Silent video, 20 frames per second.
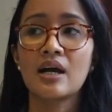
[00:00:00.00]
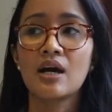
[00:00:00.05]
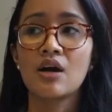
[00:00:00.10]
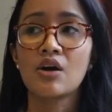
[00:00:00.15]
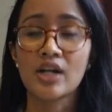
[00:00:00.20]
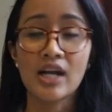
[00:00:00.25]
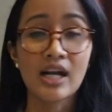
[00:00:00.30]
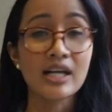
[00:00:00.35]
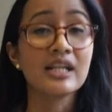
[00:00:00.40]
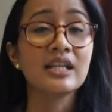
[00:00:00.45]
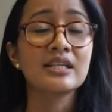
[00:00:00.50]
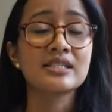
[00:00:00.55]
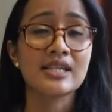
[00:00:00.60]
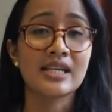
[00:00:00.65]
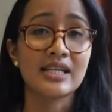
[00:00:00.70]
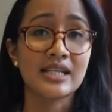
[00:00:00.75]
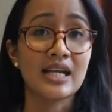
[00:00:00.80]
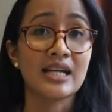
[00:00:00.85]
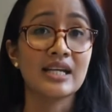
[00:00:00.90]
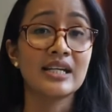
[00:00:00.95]
orang di
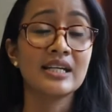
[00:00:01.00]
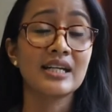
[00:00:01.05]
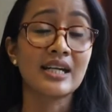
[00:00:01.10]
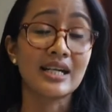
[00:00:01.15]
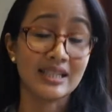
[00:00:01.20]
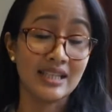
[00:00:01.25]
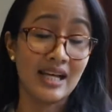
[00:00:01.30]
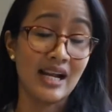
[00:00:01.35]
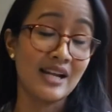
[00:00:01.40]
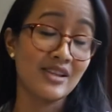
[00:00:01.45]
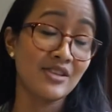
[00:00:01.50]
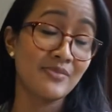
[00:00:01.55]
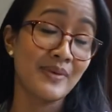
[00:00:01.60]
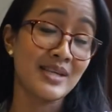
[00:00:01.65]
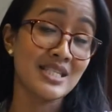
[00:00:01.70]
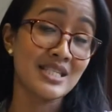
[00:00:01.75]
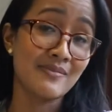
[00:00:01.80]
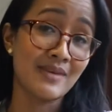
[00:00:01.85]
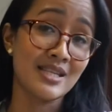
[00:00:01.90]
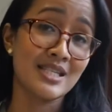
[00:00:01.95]
sekitar di dekat kalian itu
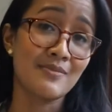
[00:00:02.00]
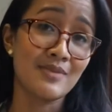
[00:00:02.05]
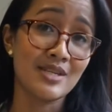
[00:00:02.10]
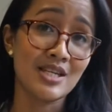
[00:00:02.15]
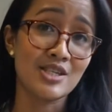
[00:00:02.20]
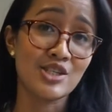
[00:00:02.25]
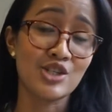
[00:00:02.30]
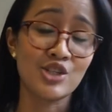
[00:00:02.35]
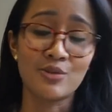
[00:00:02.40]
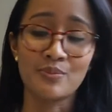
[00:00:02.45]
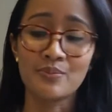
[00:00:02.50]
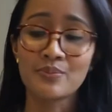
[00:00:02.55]
pasti masih bisa cium